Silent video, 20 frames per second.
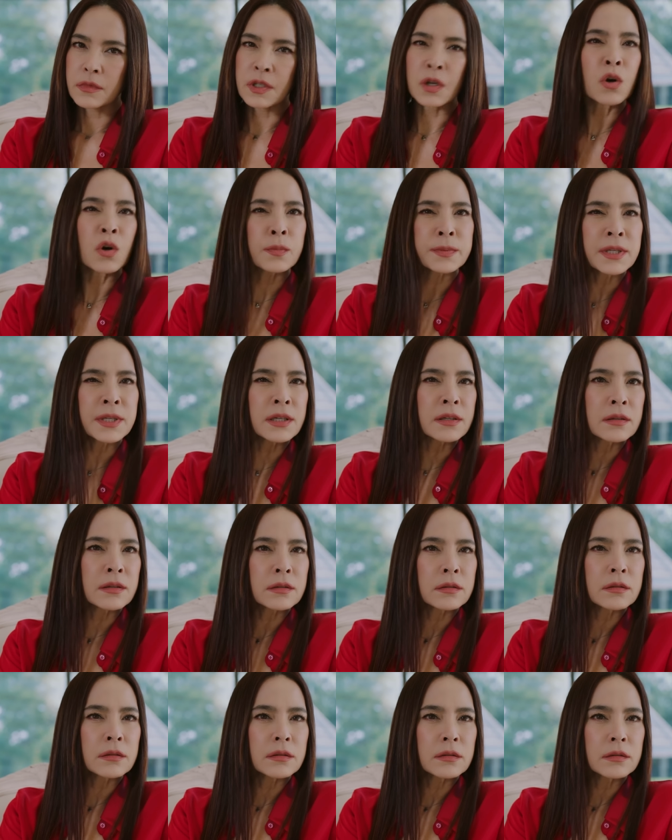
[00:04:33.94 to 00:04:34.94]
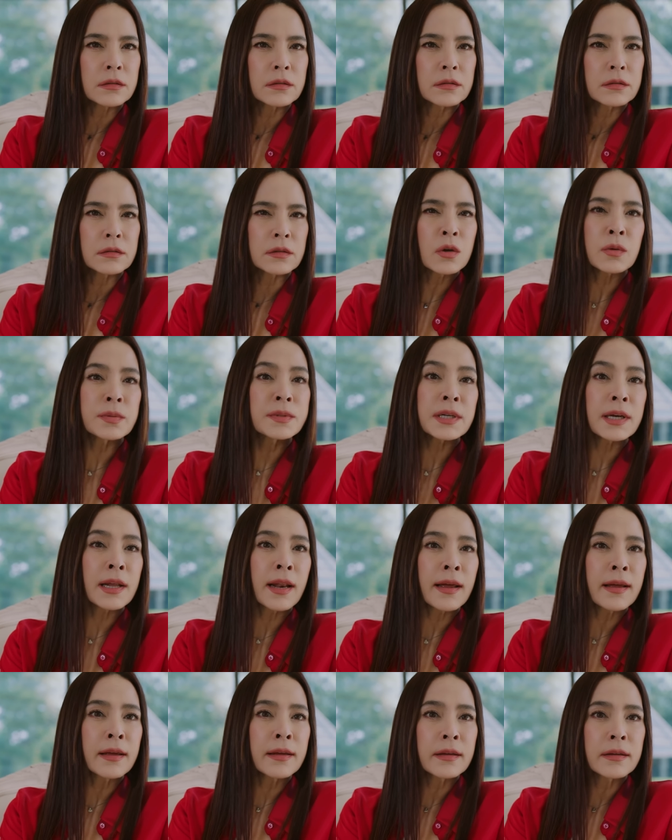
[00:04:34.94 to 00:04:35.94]
สงบศึกสงบศึก
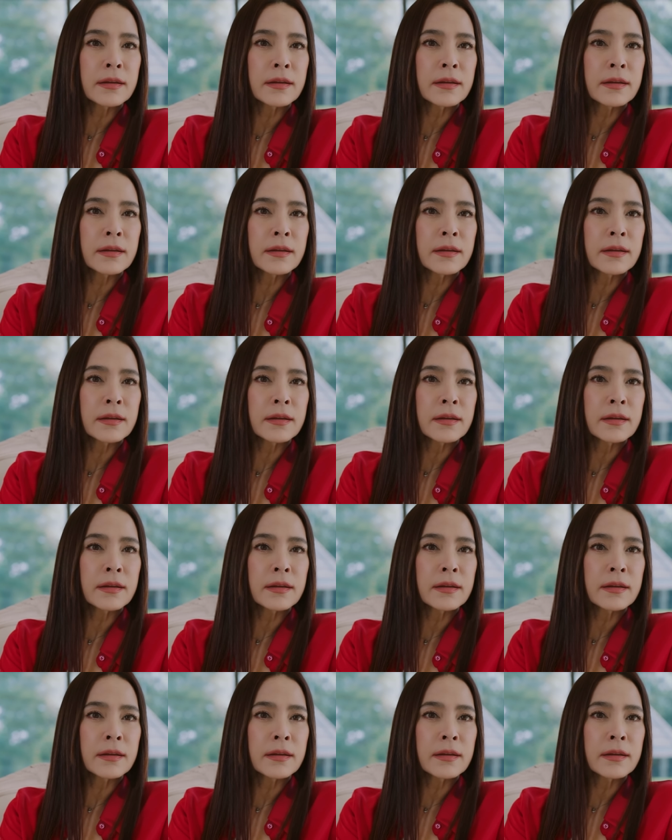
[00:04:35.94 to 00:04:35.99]
อะไร